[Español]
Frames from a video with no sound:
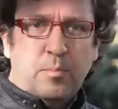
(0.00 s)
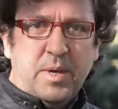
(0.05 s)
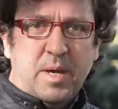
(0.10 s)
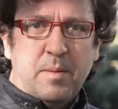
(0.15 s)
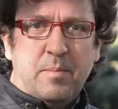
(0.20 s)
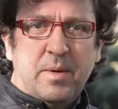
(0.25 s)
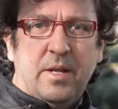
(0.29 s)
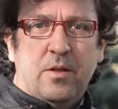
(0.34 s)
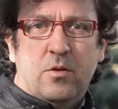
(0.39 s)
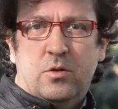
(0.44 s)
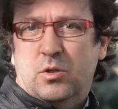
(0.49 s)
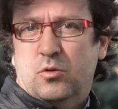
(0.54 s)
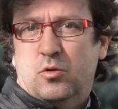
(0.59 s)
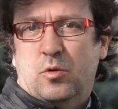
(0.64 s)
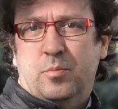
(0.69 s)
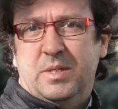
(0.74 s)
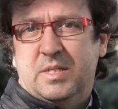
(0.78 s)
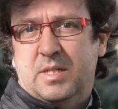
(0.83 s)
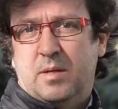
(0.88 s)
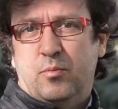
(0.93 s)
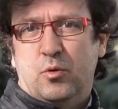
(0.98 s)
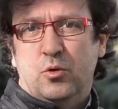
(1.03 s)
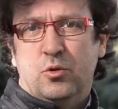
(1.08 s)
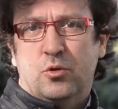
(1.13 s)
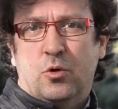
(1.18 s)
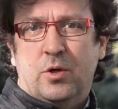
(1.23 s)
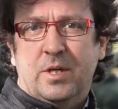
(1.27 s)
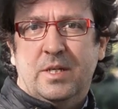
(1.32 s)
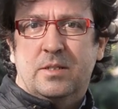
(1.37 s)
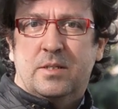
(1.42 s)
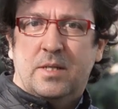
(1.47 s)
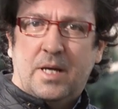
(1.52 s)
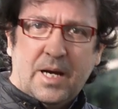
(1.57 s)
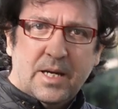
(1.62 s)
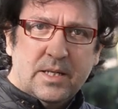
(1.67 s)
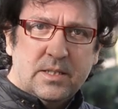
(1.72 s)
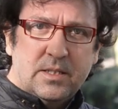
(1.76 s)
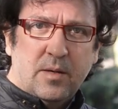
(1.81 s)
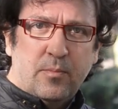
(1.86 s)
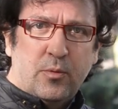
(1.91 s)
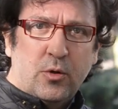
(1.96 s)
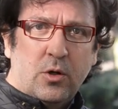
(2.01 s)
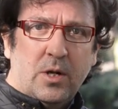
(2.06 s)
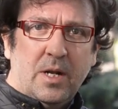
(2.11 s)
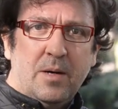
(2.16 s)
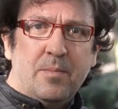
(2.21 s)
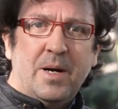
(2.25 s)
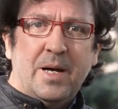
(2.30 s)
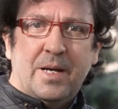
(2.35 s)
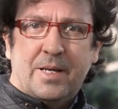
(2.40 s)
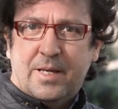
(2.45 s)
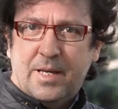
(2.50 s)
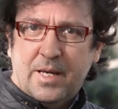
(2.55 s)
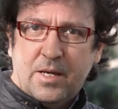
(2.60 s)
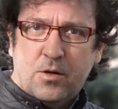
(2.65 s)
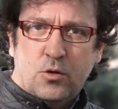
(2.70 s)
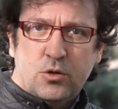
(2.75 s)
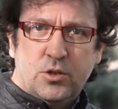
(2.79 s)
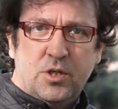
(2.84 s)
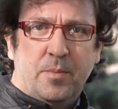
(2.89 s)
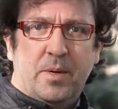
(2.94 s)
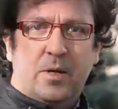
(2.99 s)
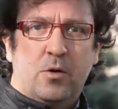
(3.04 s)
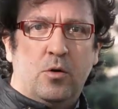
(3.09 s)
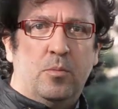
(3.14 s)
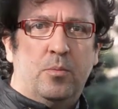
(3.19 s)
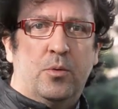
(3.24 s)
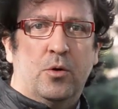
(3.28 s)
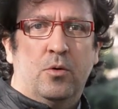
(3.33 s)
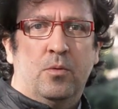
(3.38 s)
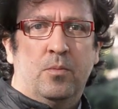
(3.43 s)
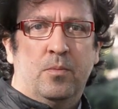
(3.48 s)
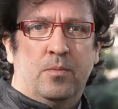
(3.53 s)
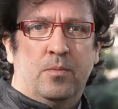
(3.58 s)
Bienvenidos a autopista.es a este programa ¿Qué coche me compro?